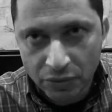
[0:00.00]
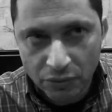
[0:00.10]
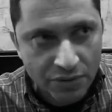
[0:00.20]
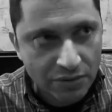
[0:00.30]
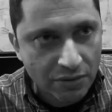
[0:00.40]

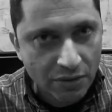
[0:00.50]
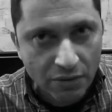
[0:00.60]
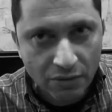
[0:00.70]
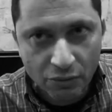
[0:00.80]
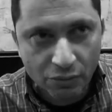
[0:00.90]
То есть
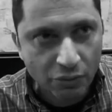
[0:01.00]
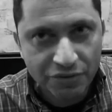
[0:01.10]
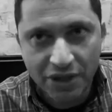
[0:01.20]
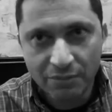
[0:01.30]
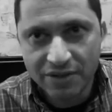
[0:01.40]
он
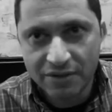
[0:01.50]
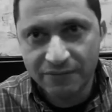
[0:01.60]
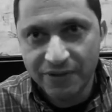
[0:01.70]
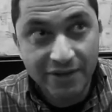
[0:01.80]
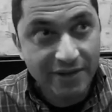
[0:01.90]
стремится
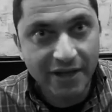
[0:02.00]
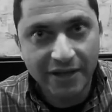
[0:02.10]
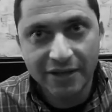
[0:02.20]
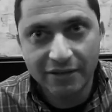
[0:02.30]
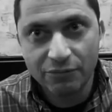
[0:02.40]
выйти за
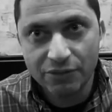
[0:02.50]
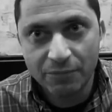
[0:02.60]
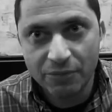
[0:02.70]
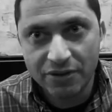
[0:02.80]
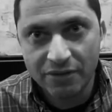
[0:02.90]
какие-то уже
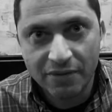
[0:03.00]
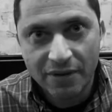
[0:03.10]
просто